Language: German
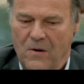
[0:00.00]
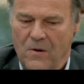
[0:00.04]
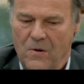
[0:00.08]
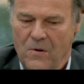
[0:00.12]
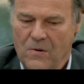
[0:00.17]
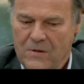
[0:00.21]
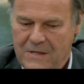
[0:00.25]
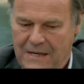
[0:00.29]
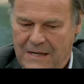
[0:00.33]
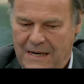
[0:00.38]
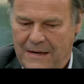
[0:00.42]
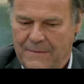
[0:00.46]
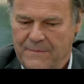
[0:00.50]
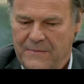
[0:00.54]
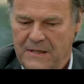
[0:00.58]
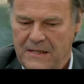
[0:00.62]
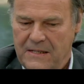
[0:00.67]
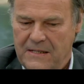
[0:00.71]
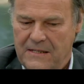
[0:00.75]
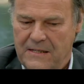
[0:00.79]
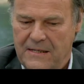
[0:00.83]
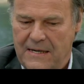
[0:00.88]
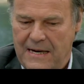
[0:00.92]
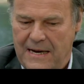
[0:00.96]
Und am
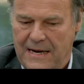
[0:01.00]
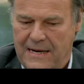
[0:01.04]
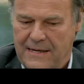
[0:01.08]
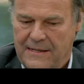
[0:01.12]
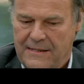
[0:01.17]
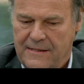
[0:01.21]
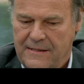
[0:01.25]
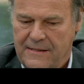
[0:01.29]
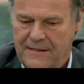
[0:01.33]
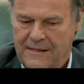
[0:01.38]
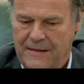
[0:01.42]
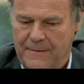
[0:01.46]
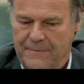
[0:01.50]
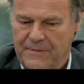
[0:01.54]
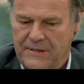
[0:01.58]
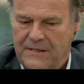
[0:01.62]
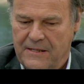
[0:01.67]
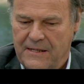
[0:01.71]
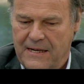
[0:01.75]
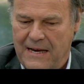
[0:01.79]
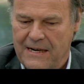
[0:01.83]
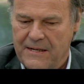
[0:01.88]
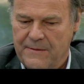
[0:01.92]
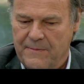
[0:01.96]
nächsten Tag, ich habe
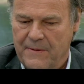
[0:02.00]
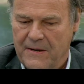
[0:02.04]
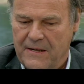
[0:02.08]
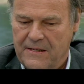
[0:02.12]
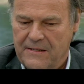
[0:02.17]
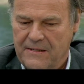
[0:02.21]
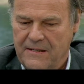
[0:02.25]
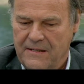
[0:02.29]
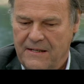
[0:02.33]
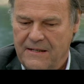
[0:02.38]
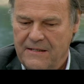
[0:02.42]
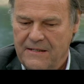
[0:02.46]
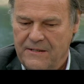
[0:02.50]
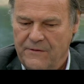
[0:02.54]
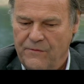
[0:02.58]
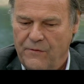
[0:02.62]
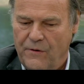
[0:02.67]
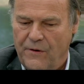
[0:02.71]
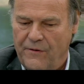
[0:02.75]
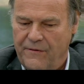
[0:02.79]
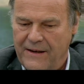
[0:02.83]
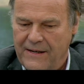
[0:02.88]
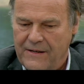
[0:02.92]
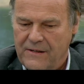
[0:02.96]
sie gar nicht mehr gesehen, sie
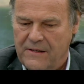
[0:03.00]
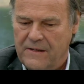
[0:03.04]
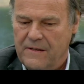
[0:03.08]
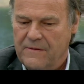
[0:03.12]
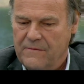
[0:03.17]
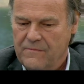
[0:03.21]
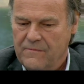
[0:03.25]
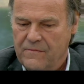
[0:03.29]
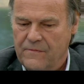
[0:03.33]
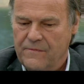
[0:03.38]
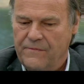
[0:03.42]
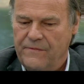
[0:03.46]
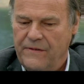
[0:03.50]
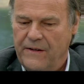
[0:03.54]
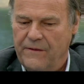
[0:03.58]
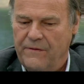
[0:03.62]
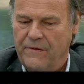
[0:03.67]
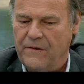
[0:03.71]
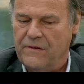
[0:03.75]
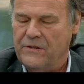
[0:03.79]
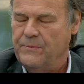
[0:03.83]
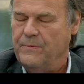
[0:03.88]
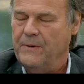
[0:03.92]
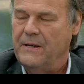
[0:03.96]
fuhr weg und vier
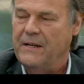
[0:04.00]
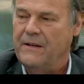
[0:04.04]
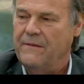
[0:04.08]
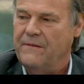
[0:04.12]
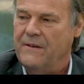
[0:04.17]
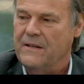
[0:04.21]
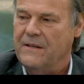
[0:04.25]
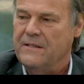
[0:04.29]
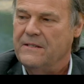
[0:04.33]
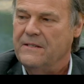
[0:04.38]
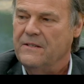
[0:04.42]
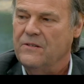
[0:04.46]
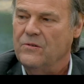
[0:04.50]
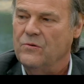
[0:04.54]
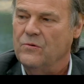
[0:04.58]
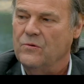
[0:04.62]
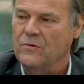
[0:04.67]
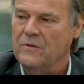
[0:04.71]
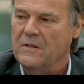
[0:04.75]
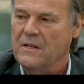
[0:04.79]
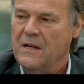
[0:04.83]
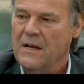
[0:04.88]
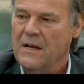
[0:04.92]
Wochen später war sie tot.